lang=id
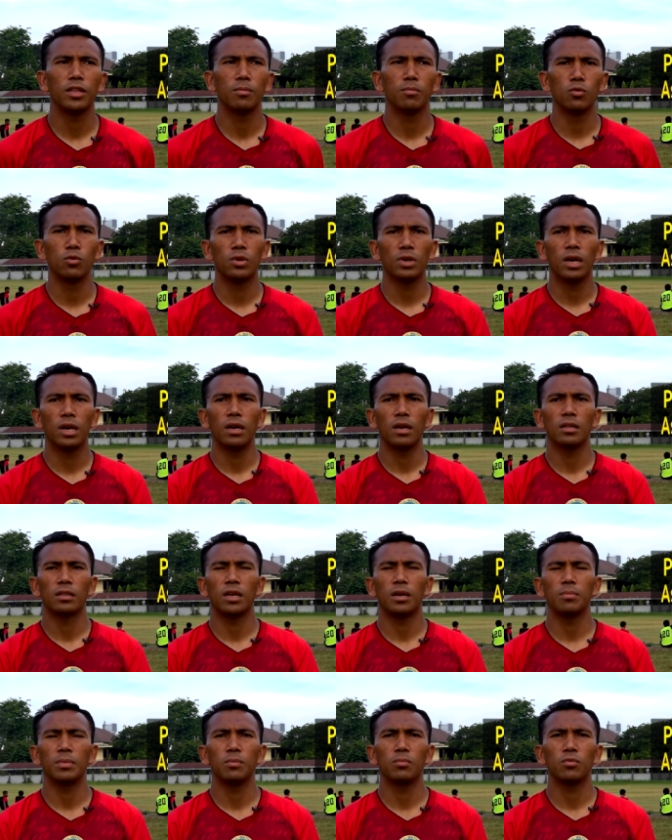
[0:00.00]
tim muda,
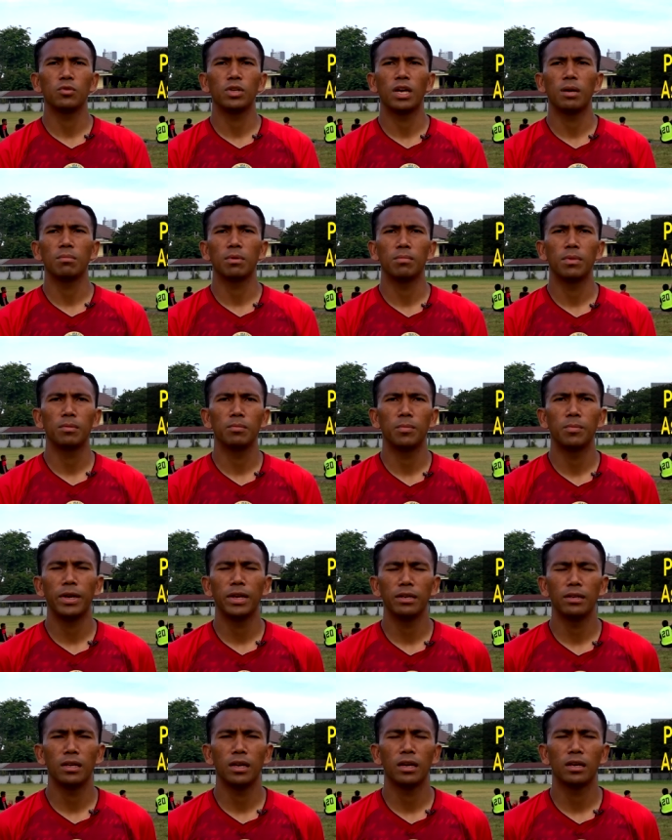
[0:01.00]
tapi punya
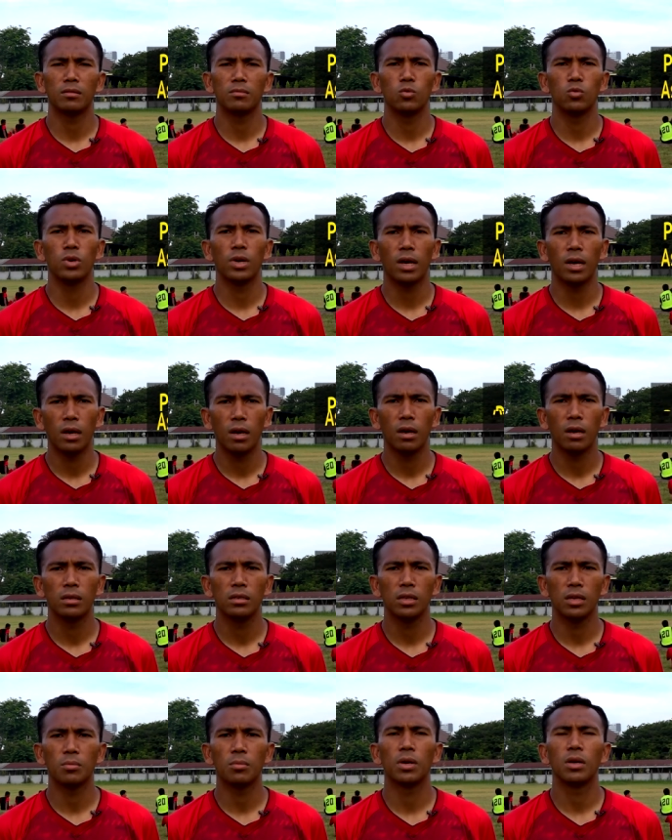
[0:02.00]
pemain-pemain yang muda,
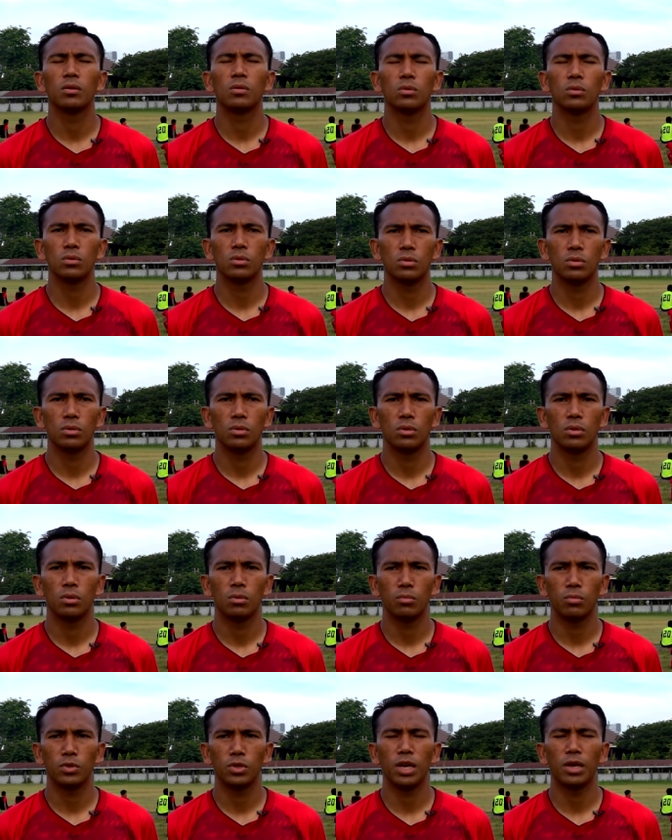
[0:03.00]
yang bagus,
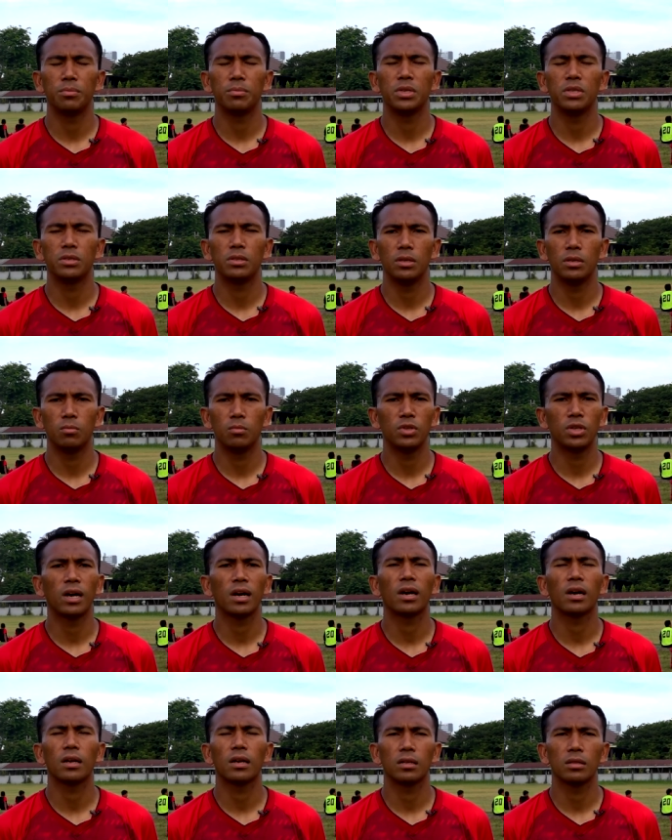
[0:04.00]
punya ambisi, punya
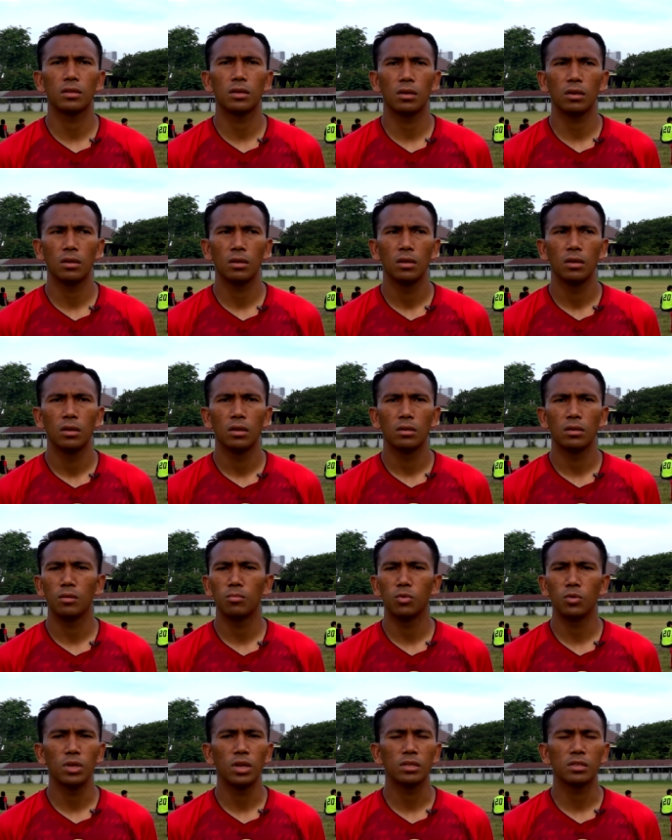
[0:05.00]
karakter,
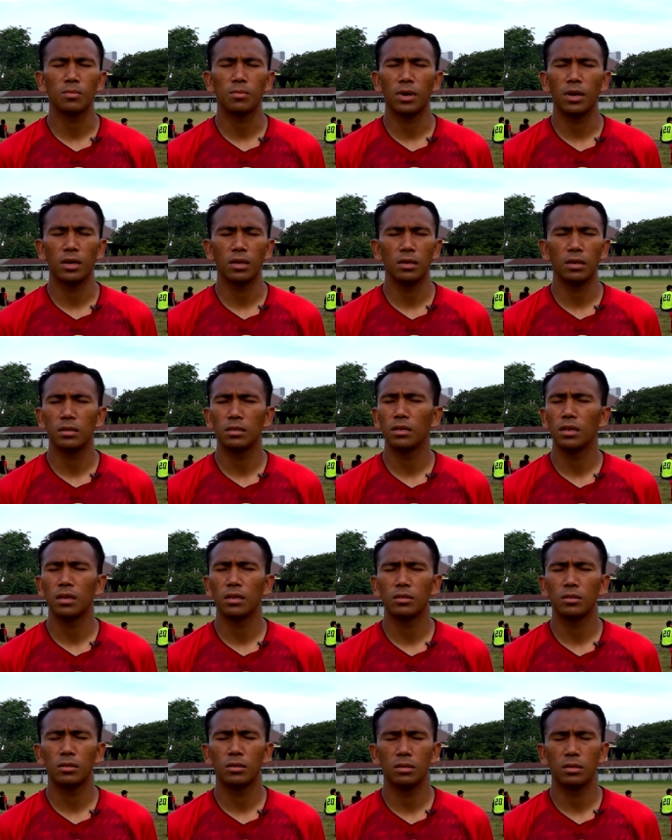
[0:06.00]
dan punya semangat dan daya,
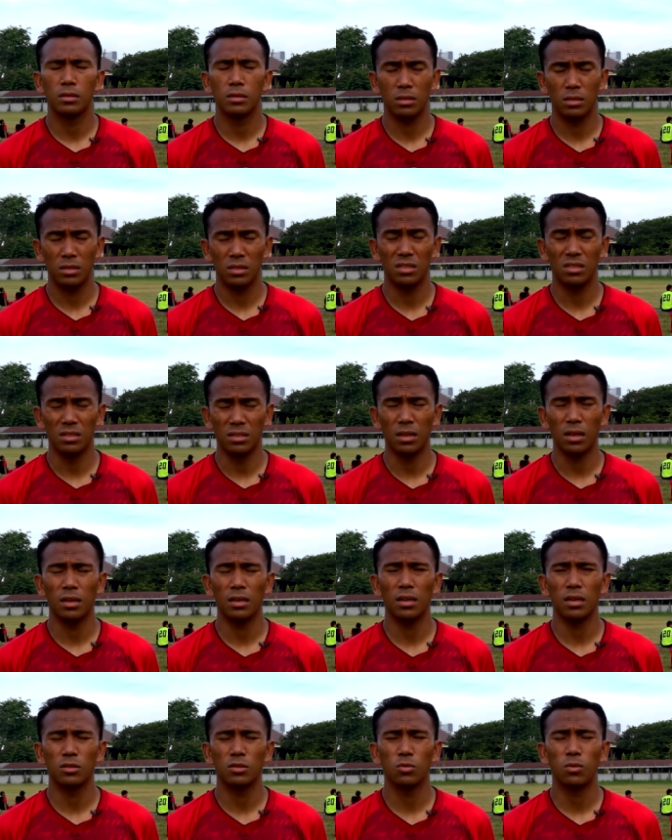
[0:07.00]

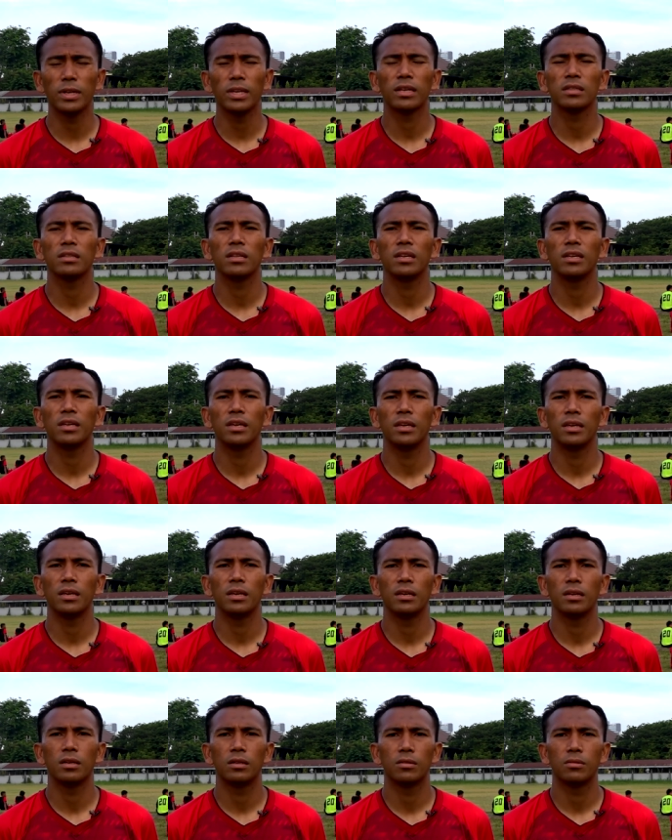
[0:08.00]
daya juang yang tinggi.
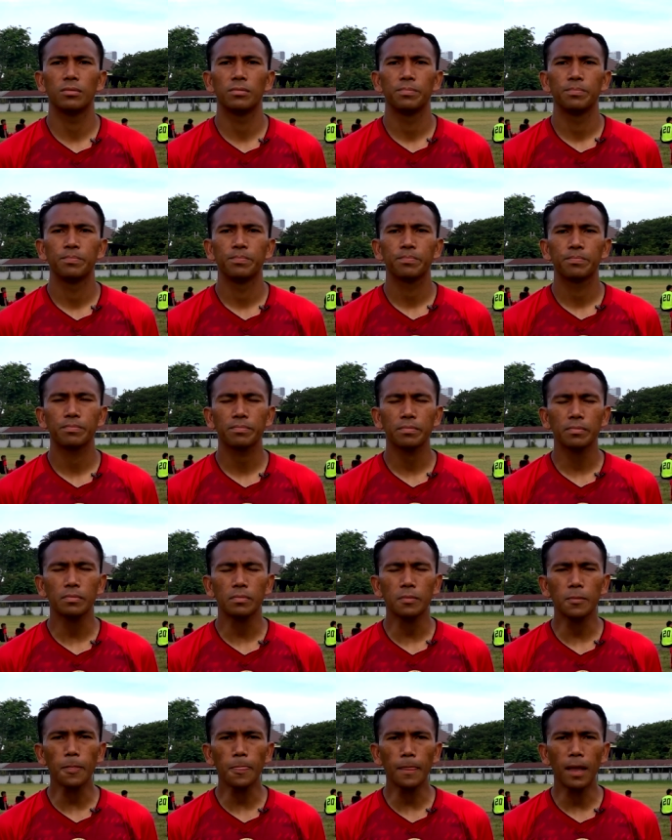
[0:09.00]

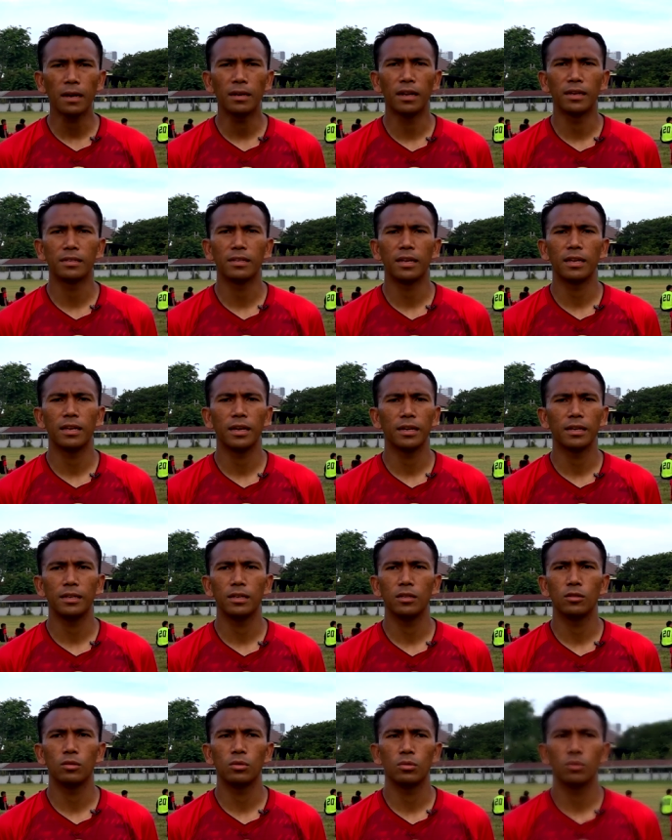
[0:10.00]
Dan saya yakin
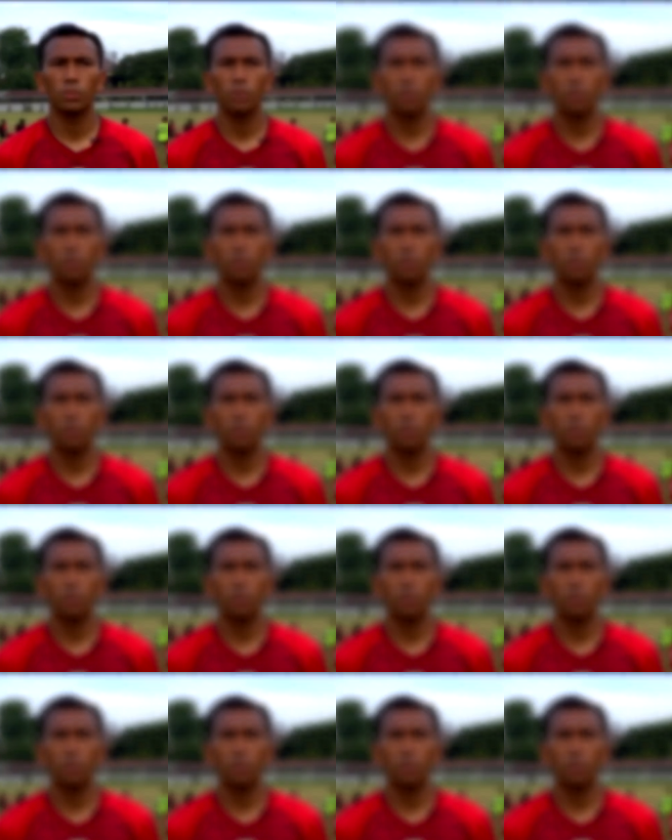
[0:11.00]
itu.